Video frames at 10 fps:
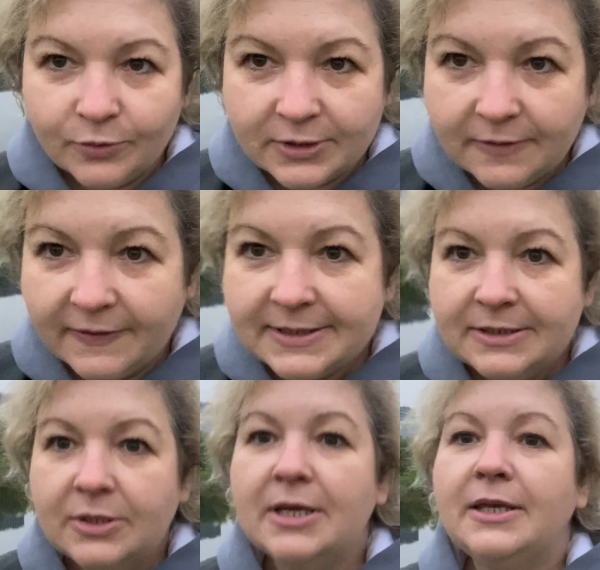
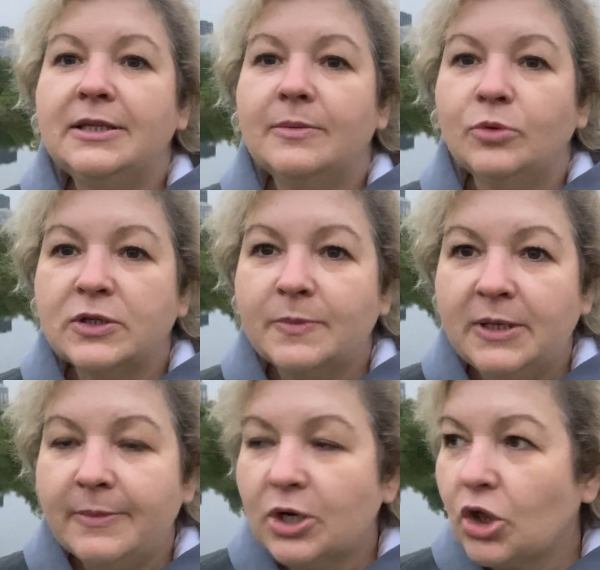сквозные какие-то, у нас
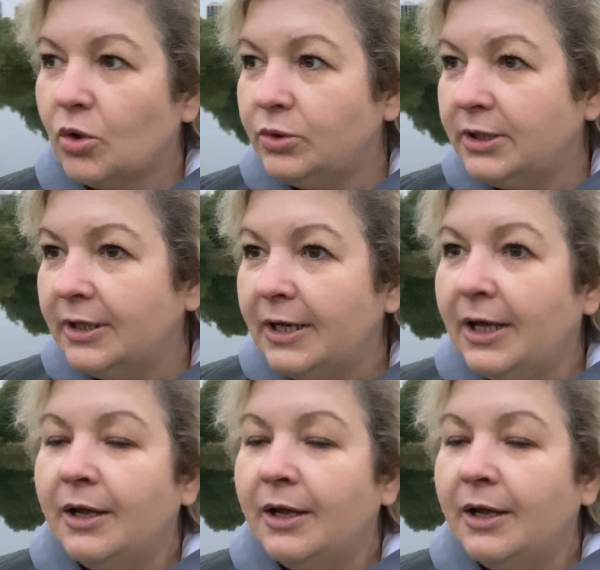были маршруты.